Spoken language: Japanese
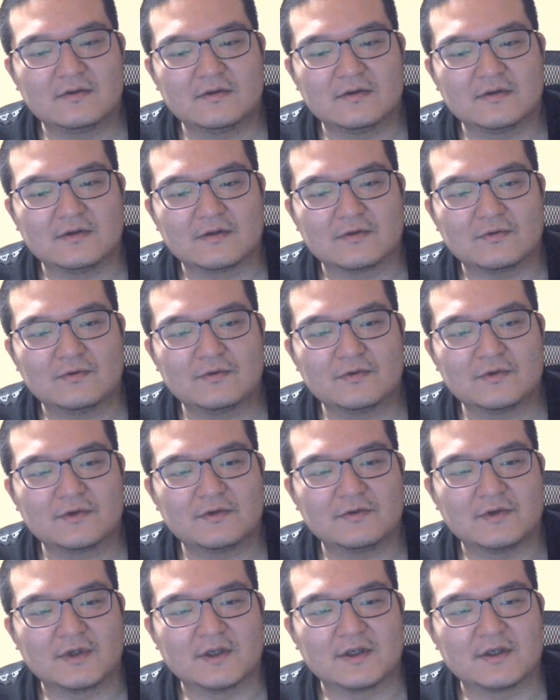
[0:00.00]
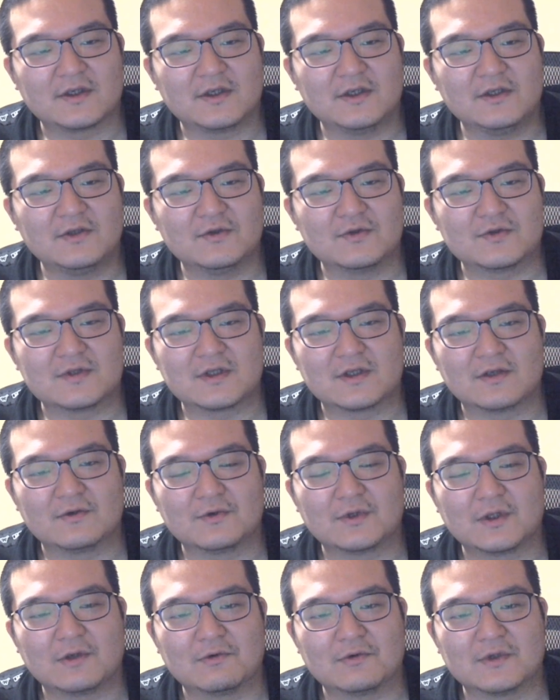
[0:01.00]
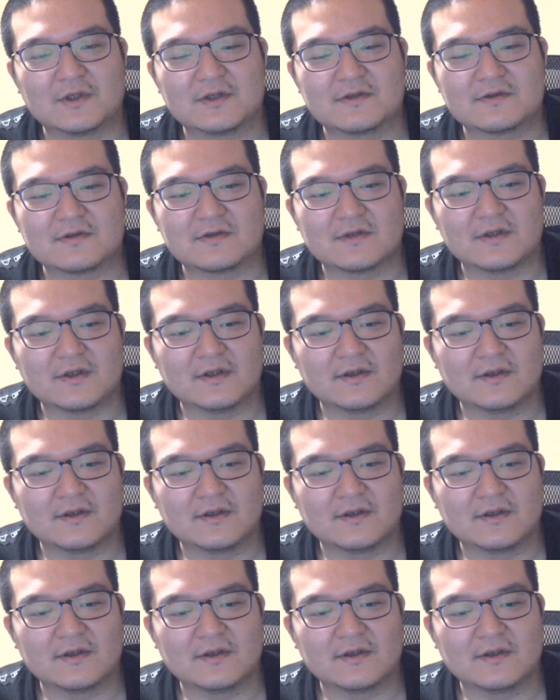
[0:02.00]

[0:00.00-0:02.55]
で、この日はね、銀の皿を頼んだんですね。